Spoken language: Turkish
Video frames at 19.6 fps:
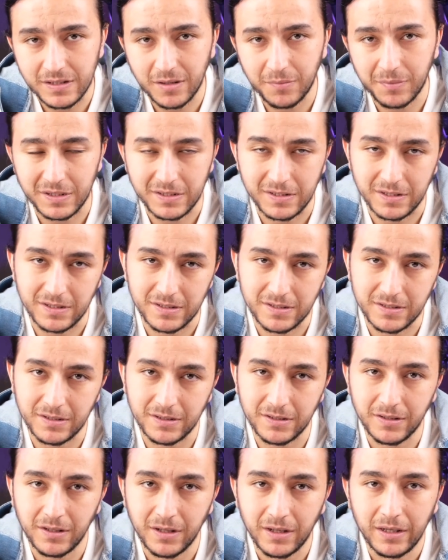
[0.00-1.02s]
DP
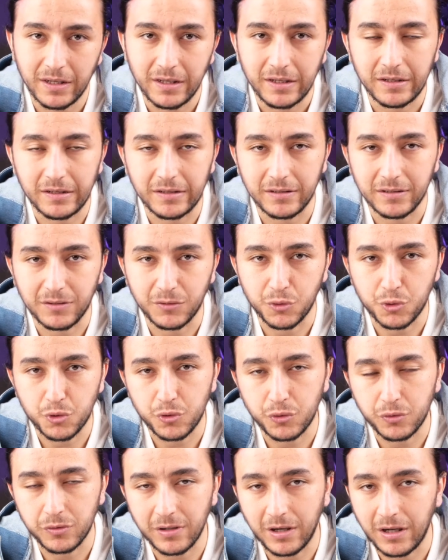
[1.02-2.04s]
serisinin
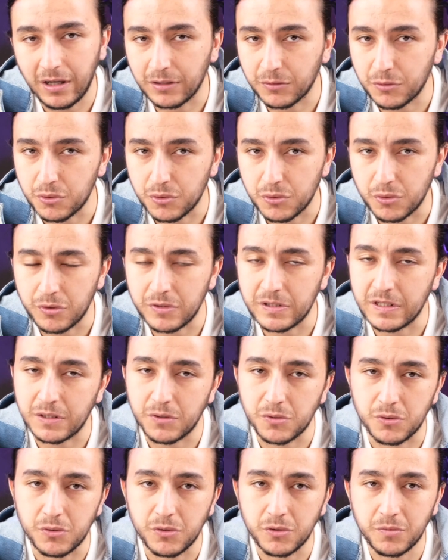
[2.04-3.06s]
güçlü 600'lük,
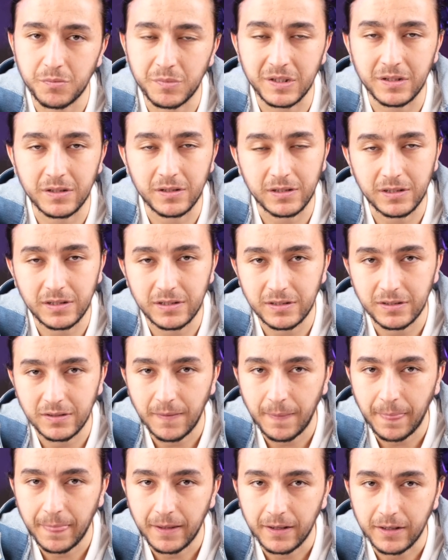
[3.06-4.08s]
800'lük, 1000'lik
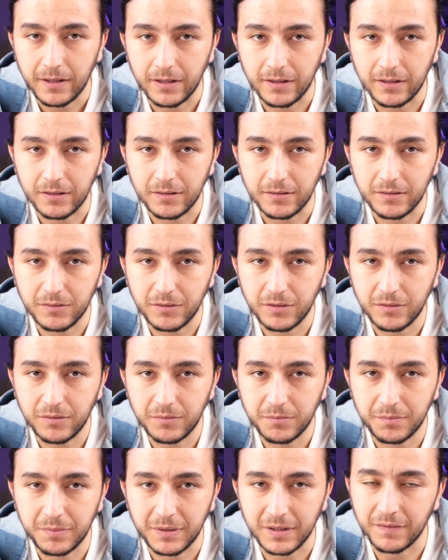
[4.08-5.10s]

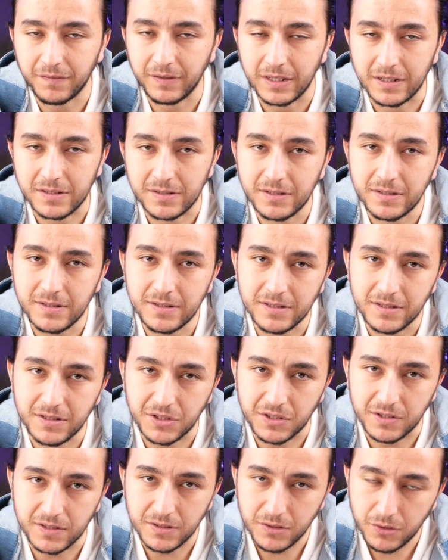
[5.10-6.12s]
para flaşları sizin
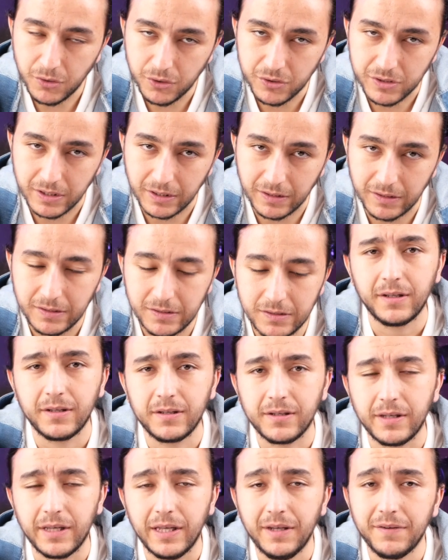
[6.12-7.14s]
işinizi görecektir.
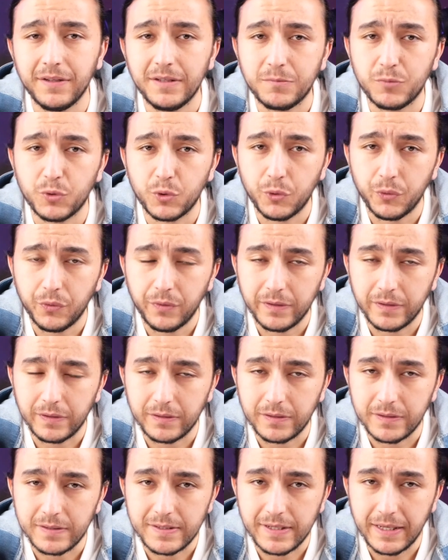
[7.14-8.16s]
Evet bugün
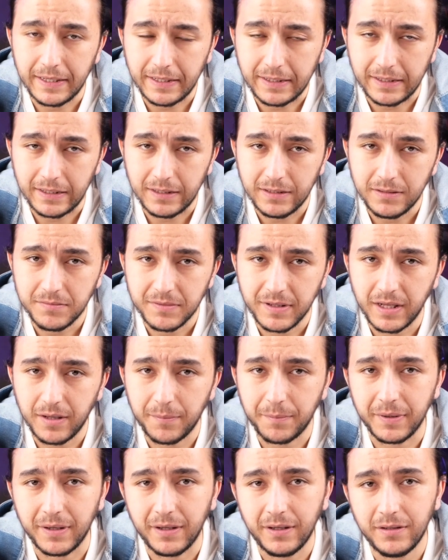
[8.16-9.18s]
e, SK,
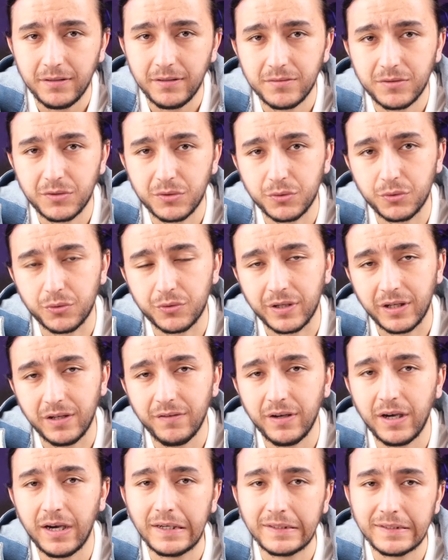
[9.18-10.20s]
DP, QT
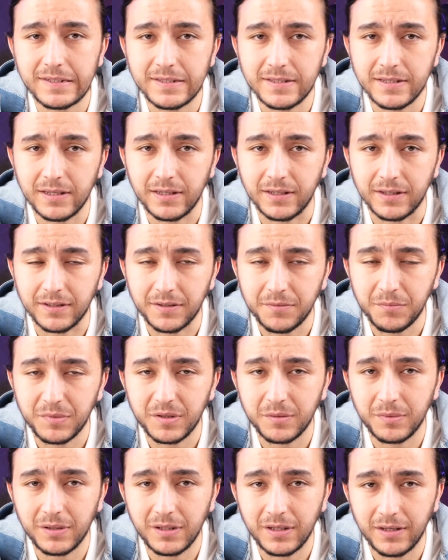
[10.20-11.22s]
ve AD serilerinin
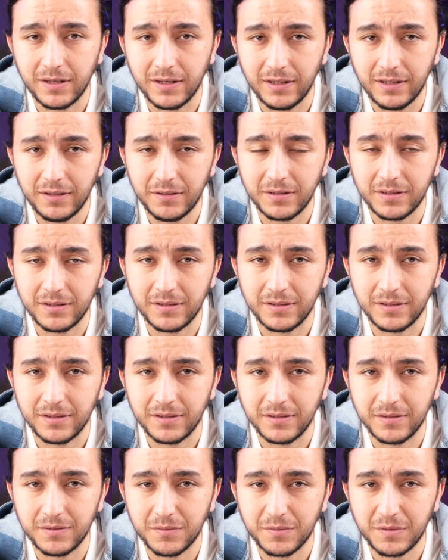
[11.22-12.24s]
birbirleriyle e,
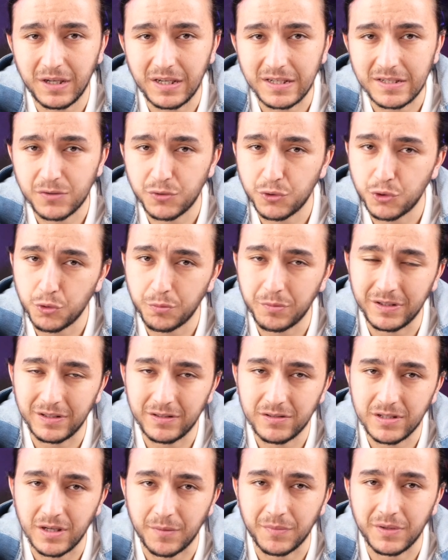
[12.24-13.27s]
karşı küçük bir
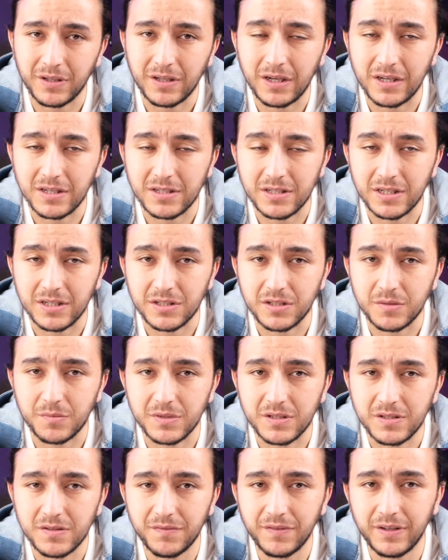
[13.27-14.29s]
çapta
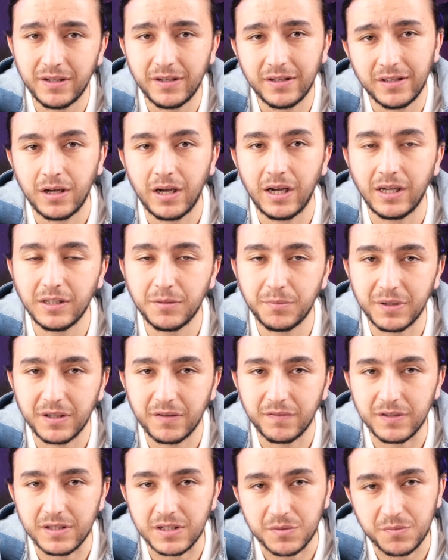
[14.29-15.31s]
karşılaştırması ve hangi para
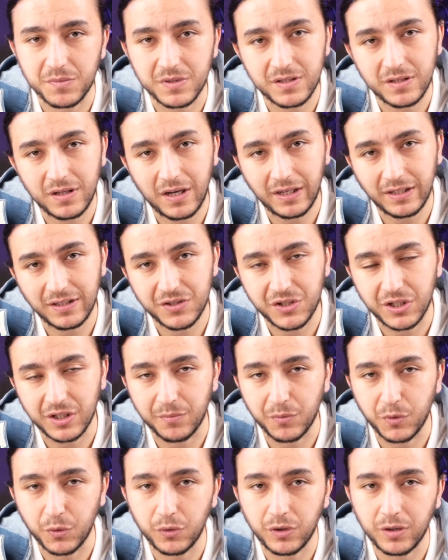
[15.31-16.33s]
flaşımızı hangi
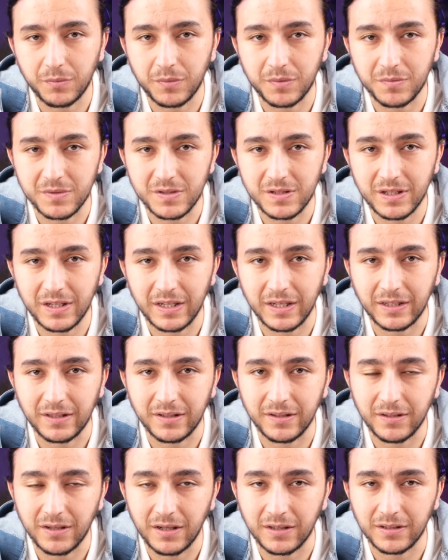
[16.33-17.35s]
çekimde kullanmamızı
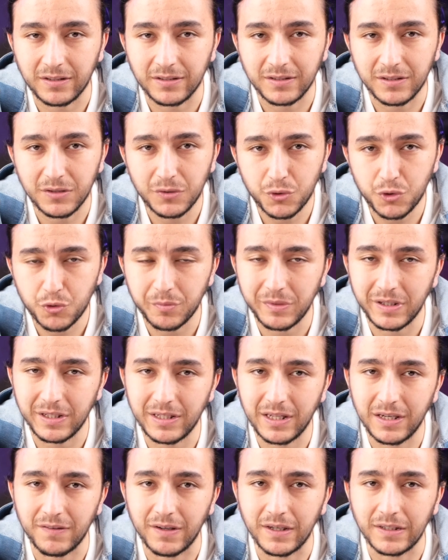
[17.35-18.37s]
gerektiğini hakkında küçük
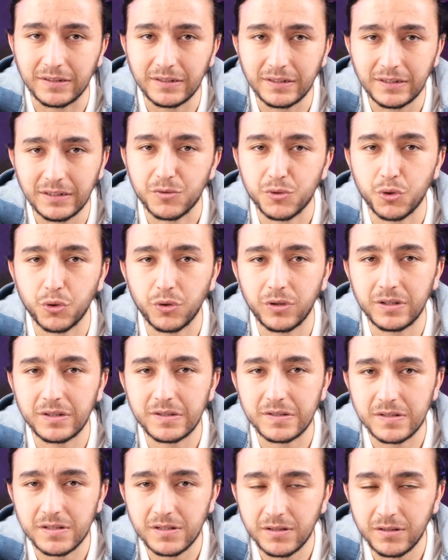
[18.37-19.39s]
bilgiler verdik.
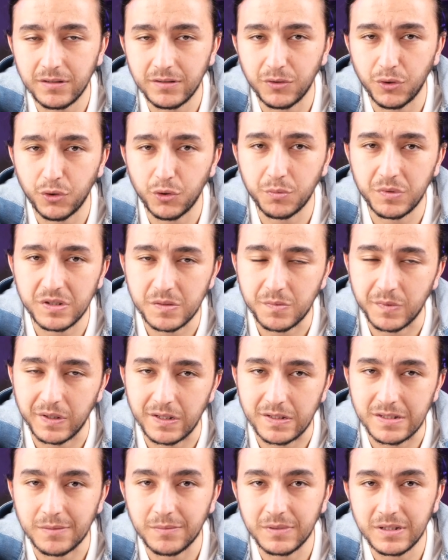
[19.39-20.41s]
Sorularınızı yorum kısmına
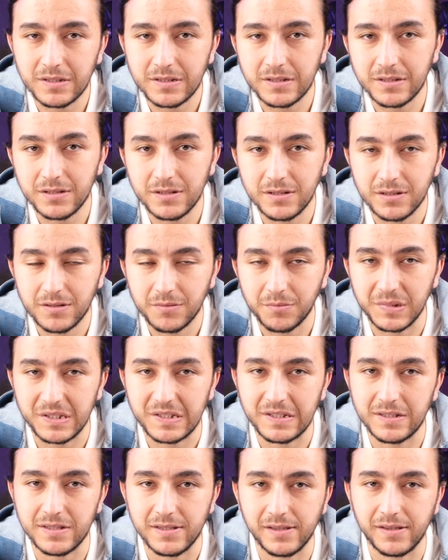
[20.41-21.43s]
yazabilirsiniz.
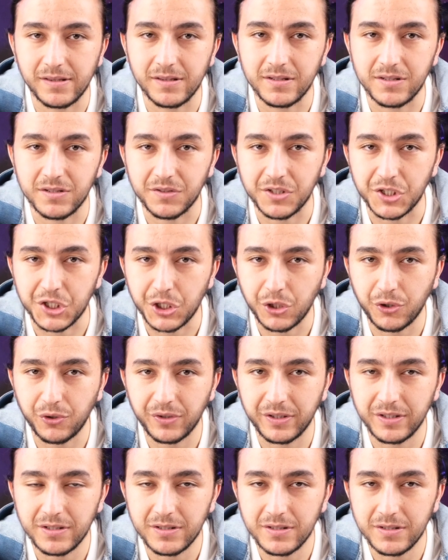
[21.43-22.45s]
Bizi izlediğiniz için teşekkür
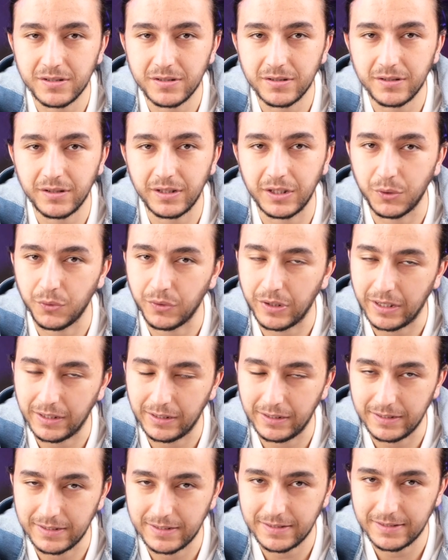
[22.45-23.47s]
ederiz. İyi günler
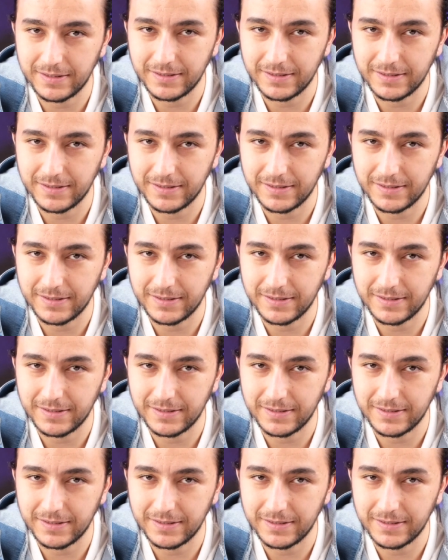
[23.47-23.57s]
dileriz.